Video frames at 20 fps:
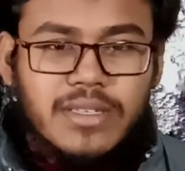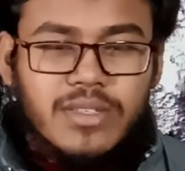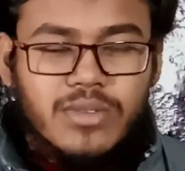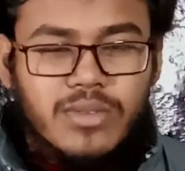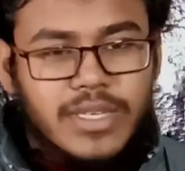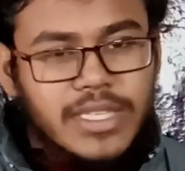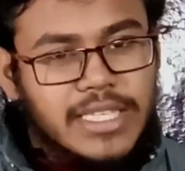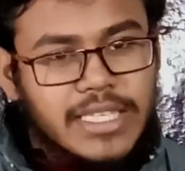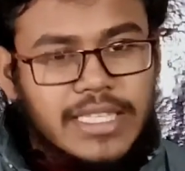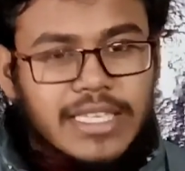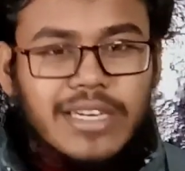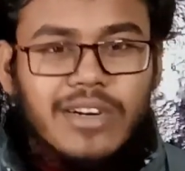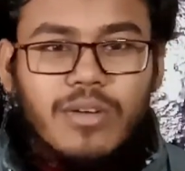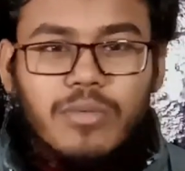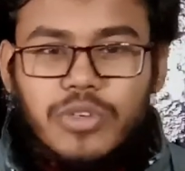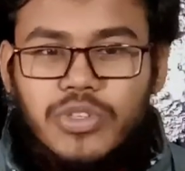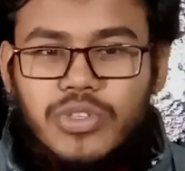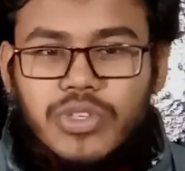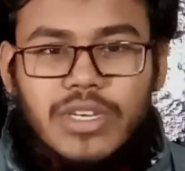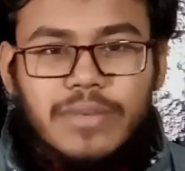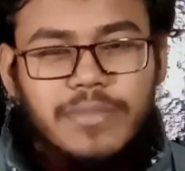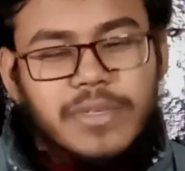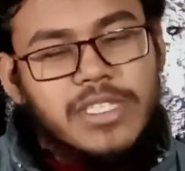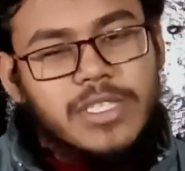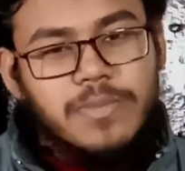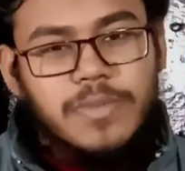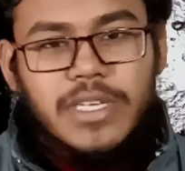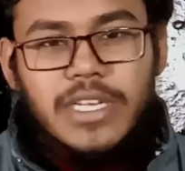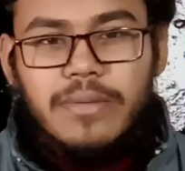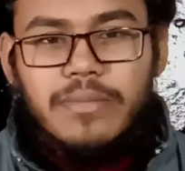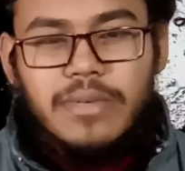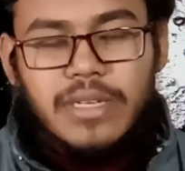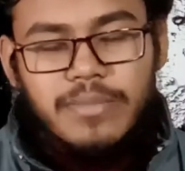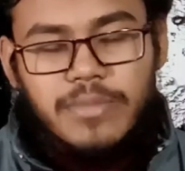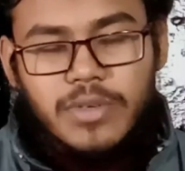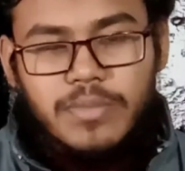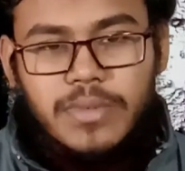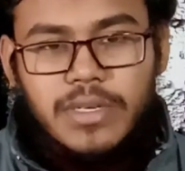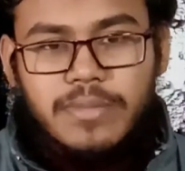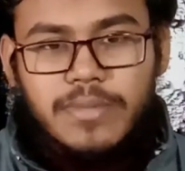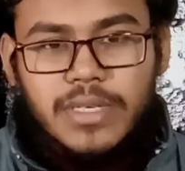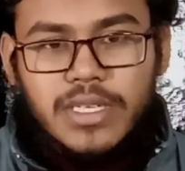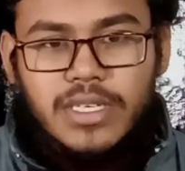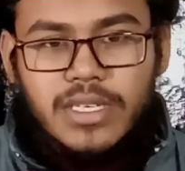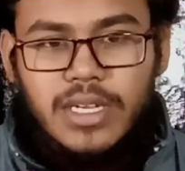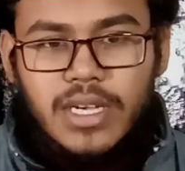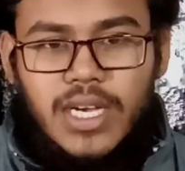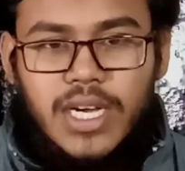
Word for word: তো এদিক থেকে অবশ্যই আপনি স্পিড আপ ল্যাপটপটা আপনার